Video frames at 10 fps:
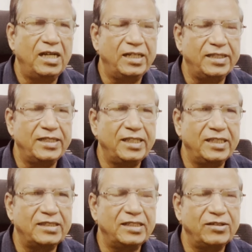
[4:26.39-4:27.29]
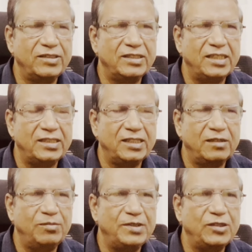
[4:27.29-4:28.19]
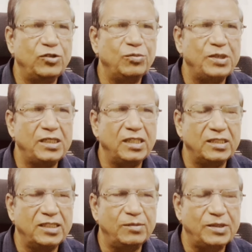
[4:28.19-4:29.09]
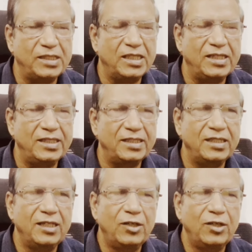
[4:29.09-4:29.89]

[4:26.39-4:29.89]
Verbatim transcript: अगर ये लक्षणों के साथ साथ में जो मैंने लक्षण बताए हैं